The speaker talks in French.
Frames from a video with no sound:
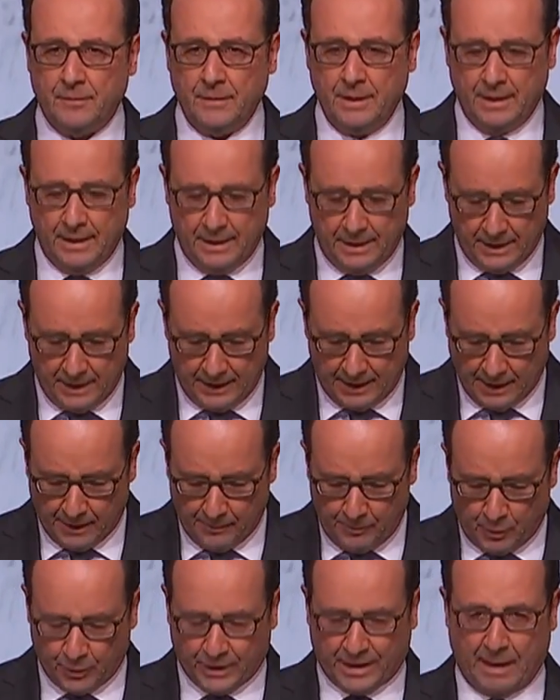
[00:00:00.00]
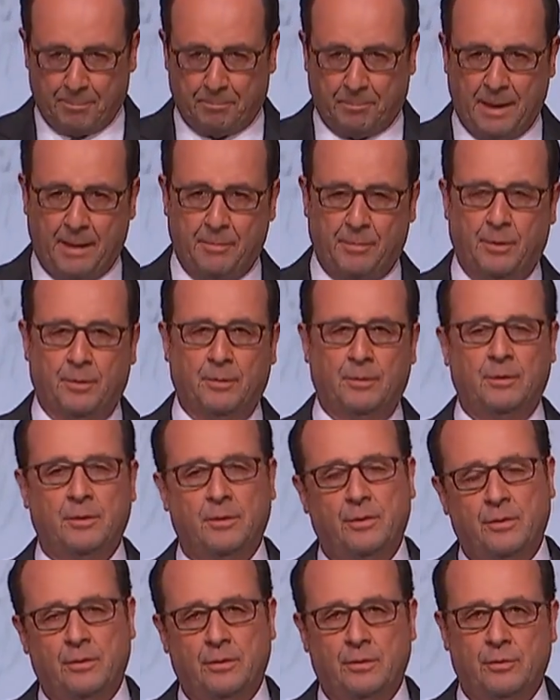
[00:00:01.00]
et également capable
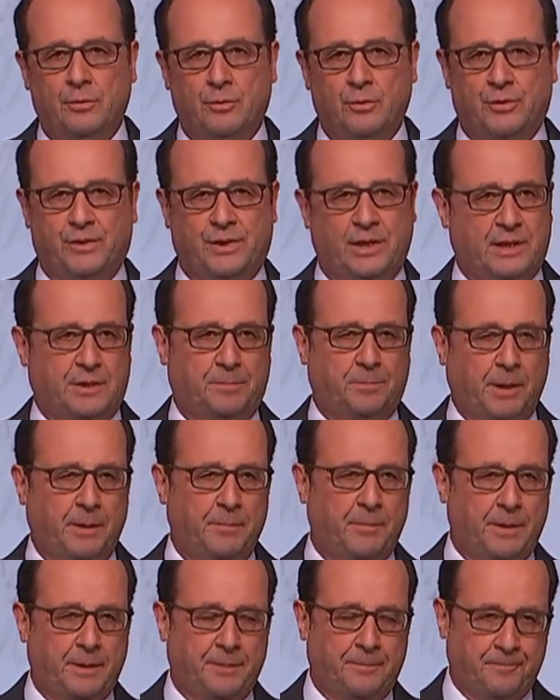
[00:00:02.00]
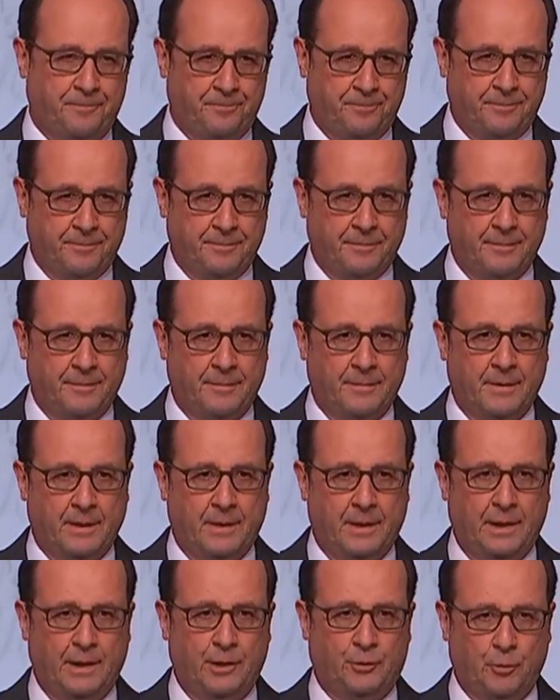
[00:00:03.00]
de s'exprimer
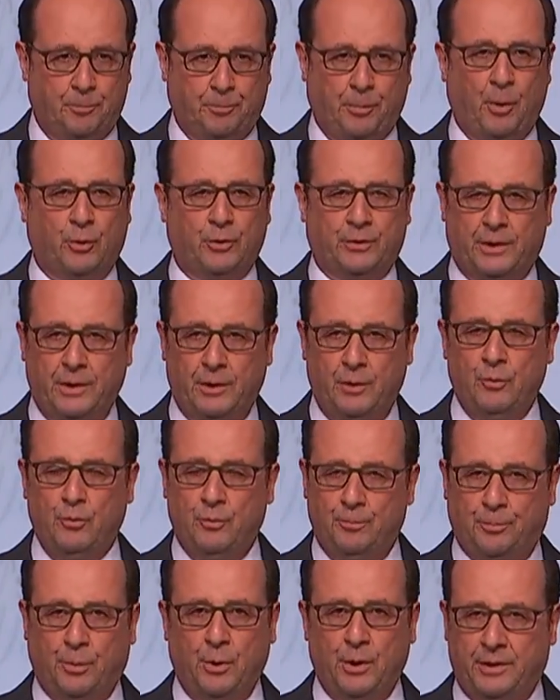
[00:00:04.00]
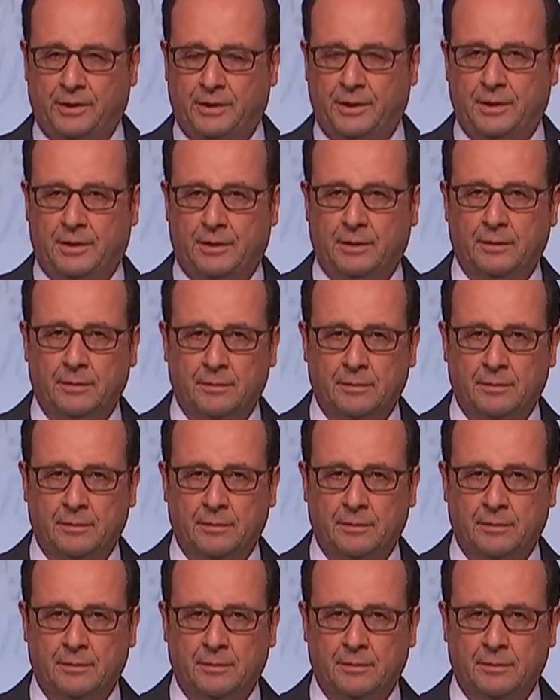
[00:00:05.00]
et de porter une politique